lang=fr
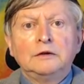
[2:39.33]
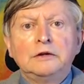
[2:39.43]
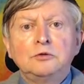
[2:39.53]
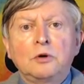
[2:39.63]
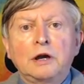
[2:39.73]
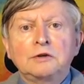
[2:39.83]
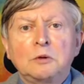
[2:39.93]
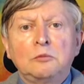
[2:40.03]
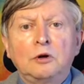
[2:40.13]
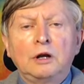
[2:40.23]
c'est sûr qu'à ce
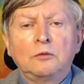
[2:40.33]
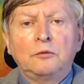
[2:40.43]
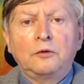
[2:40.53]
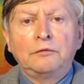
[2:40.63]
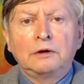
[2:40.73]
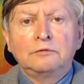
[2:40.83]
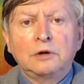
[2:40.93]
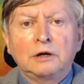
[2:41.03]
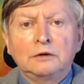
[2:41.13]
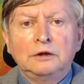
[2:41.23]
moment-là, on, va
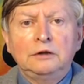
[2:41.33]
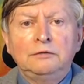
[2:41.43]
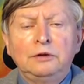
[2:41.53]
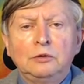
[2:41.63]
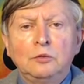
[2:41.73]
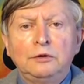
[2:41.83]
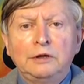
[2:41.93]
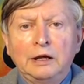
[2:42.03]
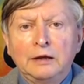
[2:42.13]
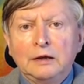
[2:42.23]
avoir des
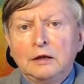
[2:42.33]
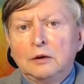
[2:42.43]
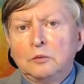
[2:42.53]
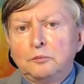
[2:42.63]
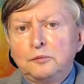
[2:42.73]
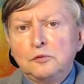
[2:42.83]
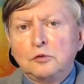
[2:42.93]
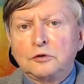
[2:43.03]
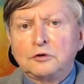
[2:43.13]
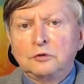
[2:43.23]
difficultés
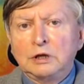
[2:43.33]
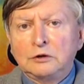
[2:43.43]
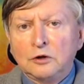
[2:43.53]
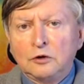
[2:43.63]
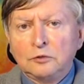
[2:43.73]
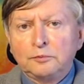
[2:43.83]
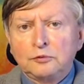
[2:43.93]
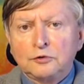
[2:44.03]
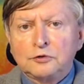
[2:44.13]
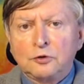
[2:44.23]
pour se détendre,
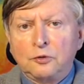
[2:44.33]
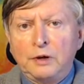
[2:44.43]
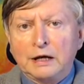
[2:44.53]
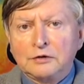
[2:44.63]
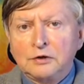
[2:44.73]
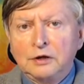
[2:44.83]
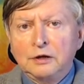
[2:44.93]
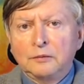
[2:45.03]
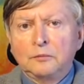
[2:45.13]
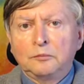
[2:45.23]
pour se
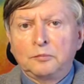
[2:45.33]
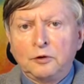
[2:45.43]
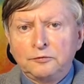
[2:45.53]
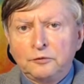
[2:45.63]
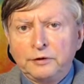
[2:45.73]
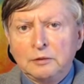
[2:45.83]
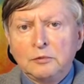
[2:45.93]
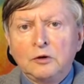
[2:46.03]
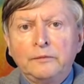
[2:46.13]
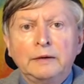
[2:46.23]
relaxer
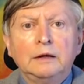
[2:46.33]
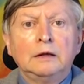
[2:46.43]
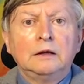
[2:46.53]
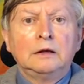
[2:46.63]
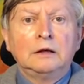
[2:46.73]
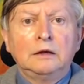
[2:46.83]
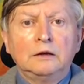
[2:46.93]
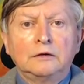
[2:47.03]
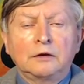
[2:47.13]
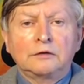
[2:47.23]
profondément,
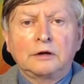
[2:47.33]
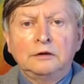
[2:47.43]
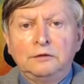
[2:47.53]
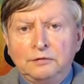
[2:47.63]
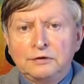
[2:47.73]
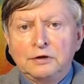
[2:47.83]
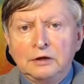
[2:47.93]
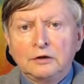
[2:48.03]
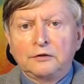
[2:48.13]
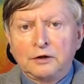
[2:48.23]
et ça sera
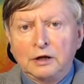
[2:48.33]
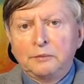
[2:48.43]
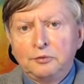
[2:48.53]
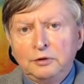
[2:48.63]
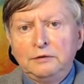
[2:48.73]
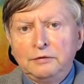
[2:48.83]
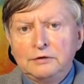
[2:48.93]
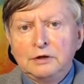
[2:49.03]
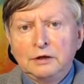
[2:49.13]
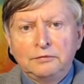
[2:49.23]
difficile, dans ce cas-là, plus
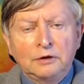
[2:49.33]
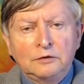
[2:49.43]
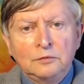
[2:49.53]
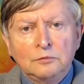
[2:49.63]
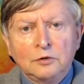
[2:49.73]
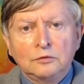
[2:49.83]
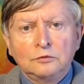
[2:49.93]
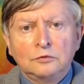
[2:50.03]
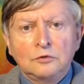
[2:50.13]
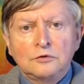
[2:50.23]
difficile effectivement
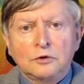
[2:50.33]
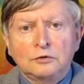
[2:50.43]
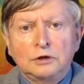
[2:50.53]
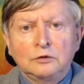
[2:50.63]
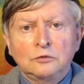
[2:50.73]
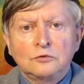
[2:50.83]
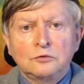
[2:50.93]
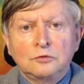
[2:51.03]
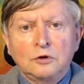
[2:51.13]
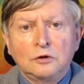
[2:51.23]
de sortir de
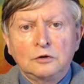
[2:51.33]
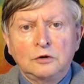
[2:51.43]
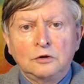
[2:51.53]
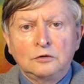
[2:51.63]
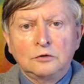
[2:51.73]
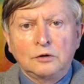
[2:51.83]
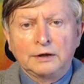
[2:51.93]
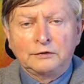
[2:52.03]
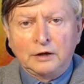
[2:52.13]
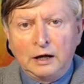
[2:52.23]
son corps, en corps
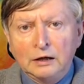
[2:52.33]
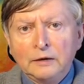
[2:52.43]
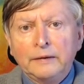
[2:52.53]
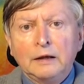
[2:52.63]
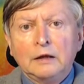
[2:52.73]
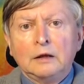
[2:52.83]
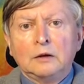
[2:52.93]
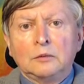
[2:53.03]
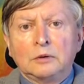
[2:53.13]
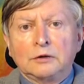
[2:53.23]
astral,
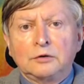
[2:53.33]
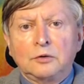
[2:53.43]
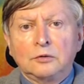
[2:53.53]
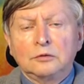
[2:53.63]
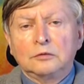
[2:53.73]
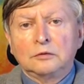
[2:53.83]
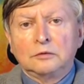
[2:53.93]
parce que